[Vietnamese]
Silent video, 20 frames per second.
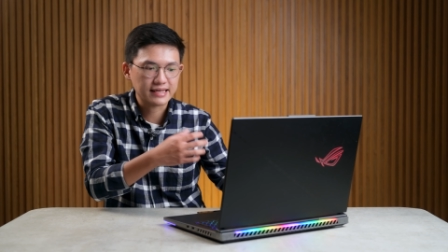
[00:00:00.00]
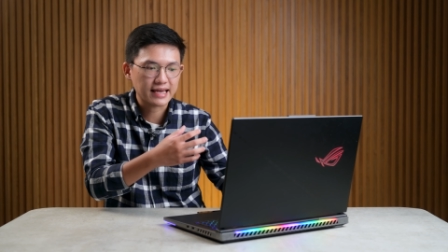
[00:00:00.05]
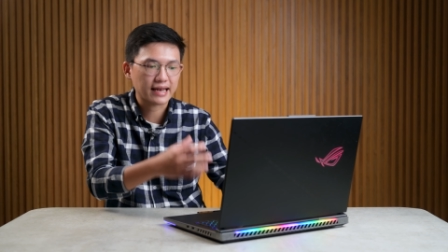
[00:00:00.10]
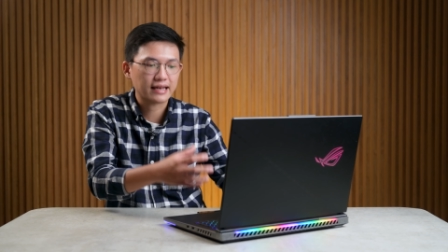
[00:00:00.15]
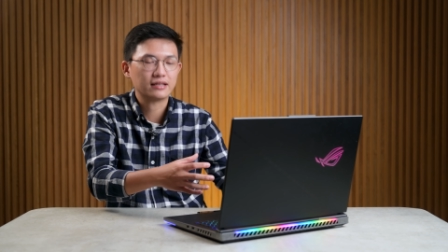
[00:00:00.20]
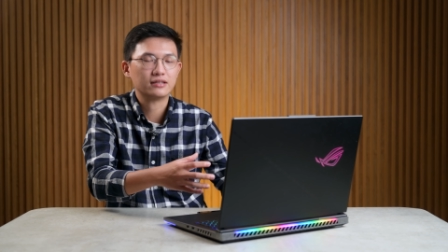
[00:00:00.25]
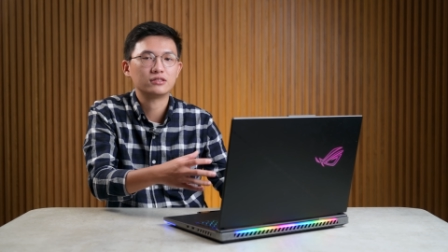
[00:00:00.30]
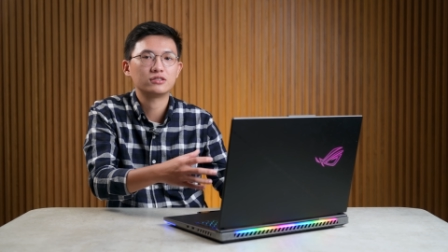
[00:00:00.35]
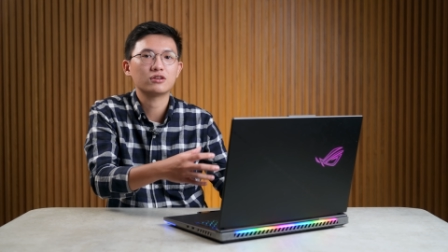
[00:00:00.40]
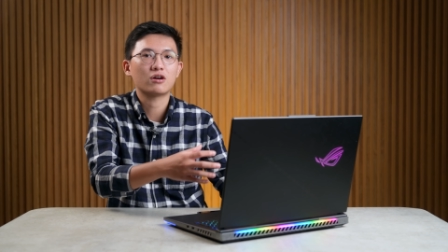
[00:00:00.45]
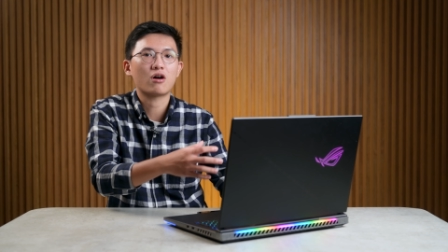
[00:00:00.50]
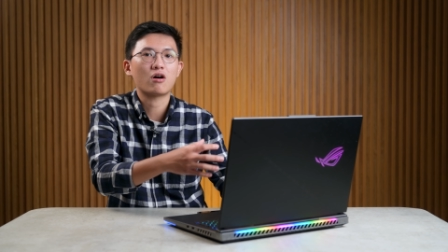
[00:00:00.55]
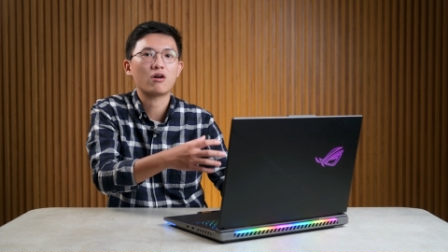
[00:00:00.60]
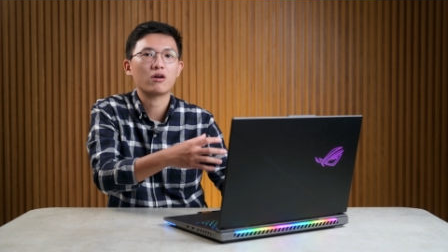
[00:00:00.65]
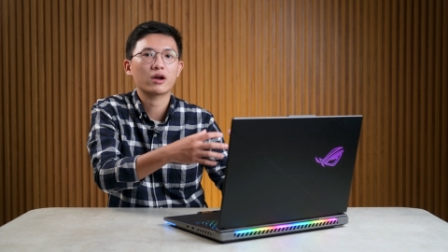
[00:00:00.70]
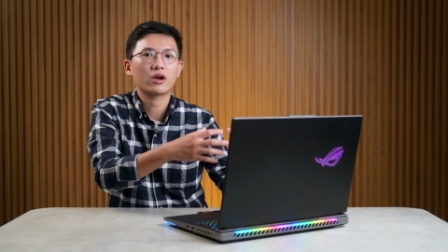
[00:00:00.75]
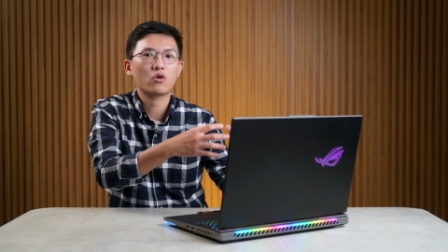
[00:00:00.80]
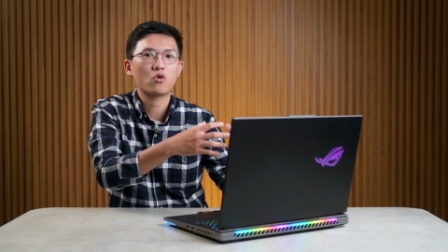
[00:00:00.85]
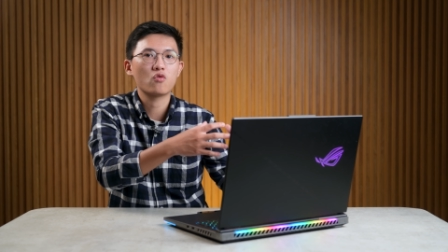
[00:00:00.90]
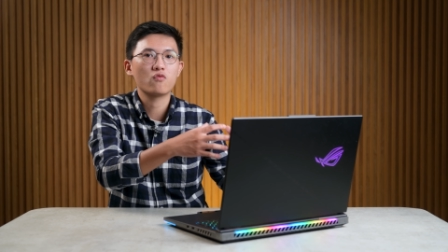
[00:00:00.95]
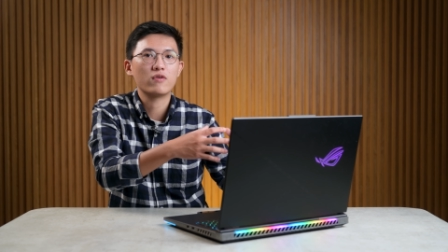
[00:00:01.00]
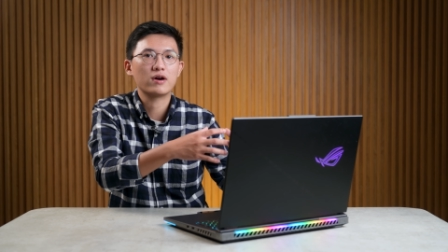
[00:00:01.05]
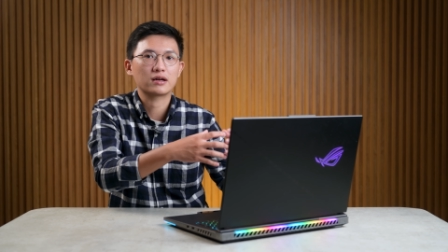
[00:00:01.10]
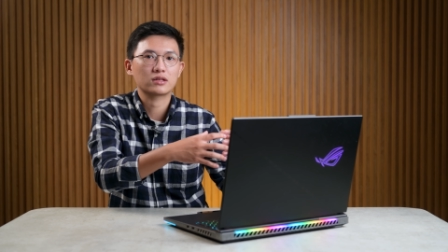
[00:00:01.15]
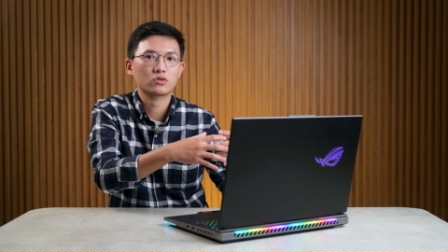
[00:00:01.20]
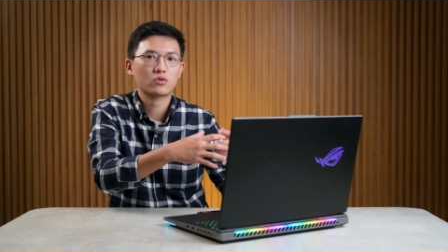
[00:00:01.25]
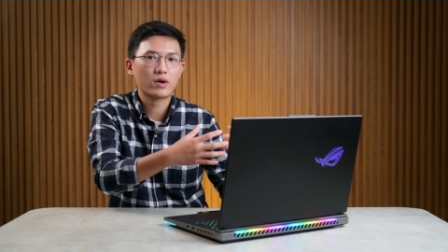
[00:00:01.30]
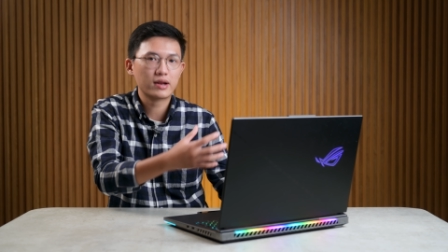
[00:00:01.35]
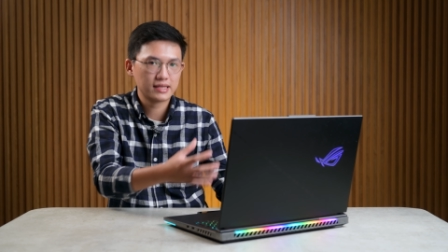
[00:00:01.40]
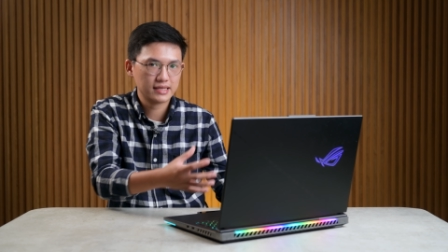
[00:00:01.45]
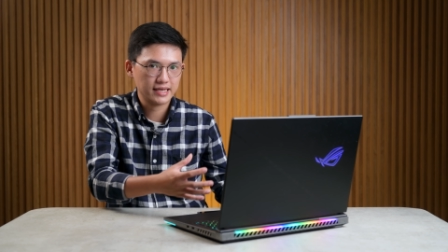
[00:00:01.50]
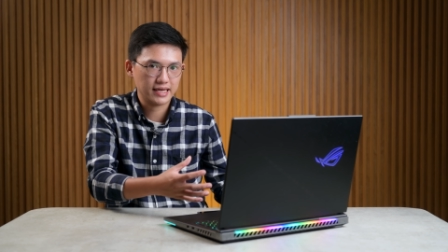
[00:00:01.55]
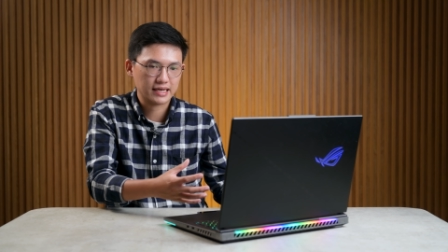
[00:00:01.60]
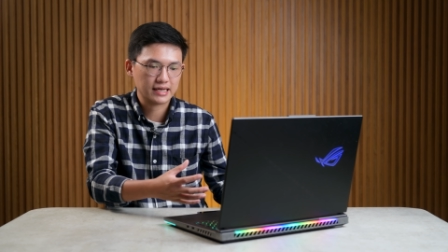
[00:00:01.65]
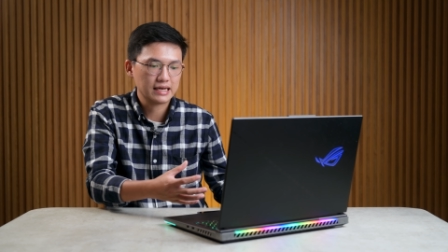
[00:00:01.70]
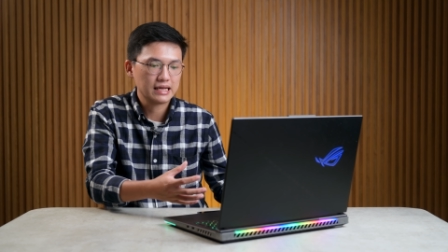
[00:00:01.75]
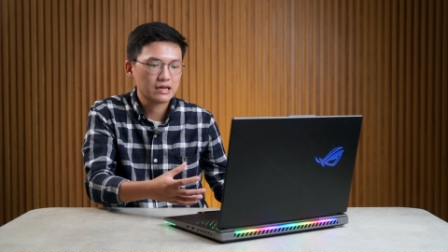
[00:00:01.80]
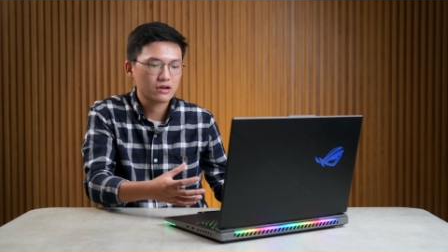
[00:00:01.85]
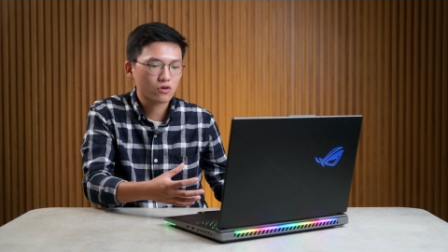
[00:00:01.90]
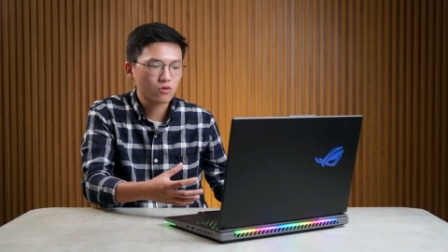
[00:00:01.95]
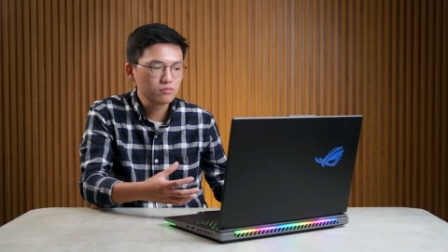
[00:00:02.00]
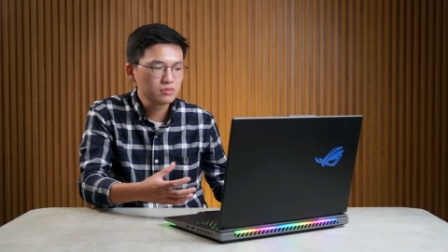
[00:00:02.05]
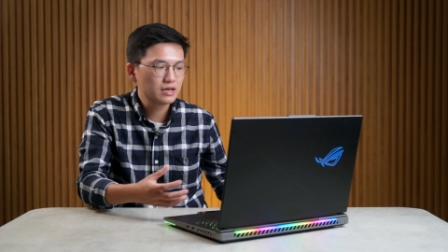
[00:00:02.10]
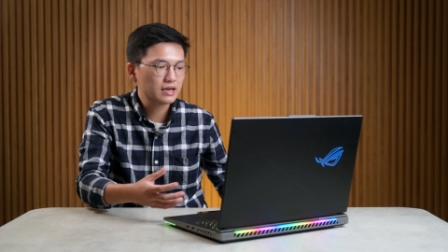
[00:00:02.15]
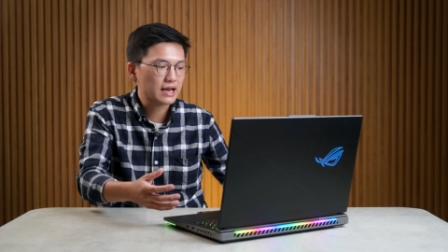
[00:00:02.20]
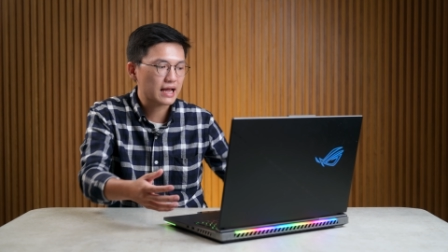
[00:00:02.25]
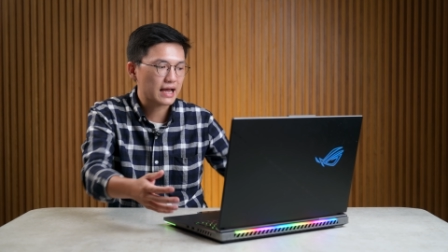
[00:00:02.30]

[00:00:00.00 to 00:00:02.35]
dành cho cái khu vực thoát nhiệt cũng như